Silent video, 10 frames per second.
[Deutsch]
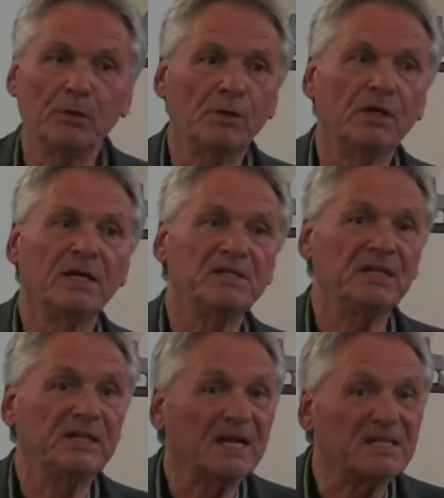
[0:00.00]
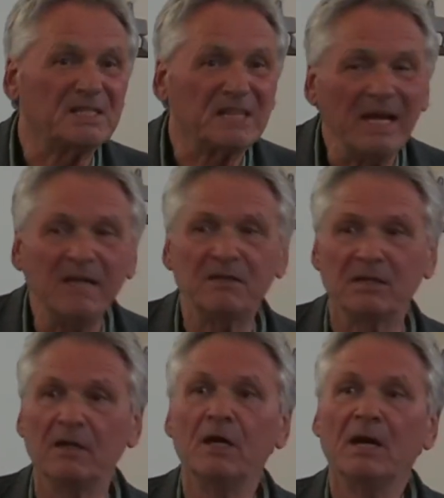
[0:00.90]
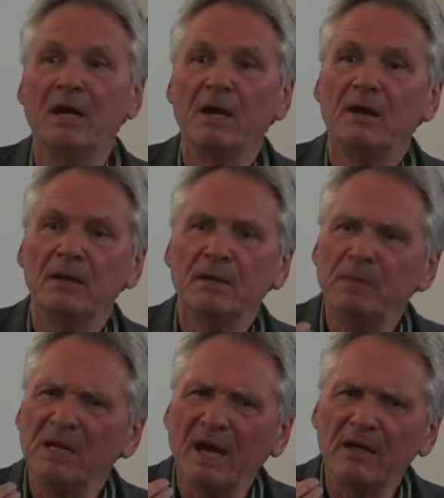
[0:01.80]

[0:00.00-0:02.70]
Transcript: Goethe hat sich Jahrzehnte mit